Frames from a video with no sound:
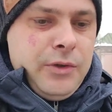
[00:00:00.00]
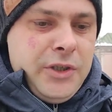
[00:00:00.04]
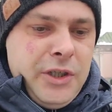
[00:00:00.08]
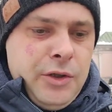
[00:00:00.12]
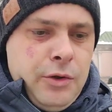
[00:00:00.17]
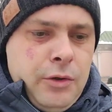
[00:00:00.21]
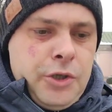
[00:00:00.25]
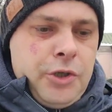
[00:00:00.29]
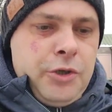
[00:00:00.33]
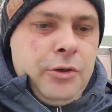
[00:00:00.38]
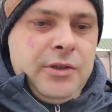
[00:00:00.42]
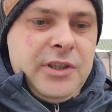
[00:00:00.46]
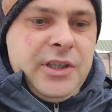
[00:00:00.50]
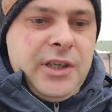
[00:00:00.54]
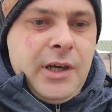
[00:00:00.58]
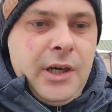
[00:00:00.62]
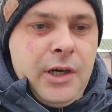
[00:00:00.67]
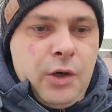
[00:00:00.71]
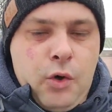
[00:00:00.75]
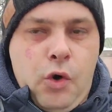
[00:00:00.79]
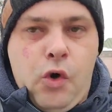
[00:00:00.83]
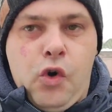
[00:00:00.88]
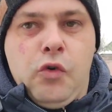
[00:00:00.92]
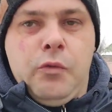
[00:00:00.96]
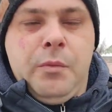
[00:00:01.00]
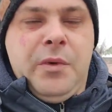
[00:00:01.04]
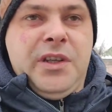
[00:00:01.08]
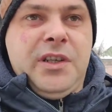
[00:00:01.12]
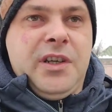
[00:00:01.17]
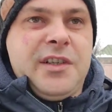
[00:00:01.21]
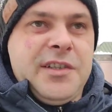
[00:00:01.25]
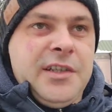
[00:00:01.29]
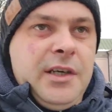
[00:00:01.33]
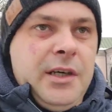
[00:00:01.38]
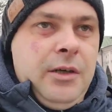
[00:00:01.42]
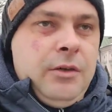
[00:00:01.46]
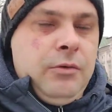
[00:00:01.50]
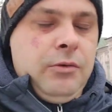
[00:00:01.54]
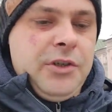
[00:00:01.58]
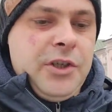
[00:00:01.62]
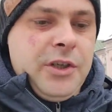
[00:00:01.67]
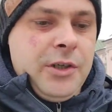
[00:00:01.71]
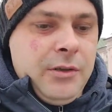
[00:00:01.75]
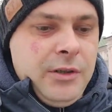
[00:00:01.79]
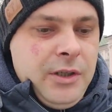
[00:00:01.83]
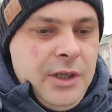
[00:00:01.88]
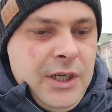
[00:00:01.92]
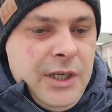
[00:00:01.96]
у нее что-то роуминг
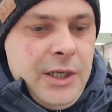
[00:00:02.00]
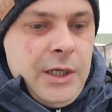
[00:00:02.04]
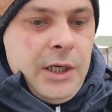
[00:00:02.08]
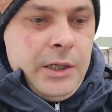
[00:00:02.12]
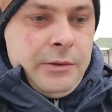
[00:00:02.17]
заглючил.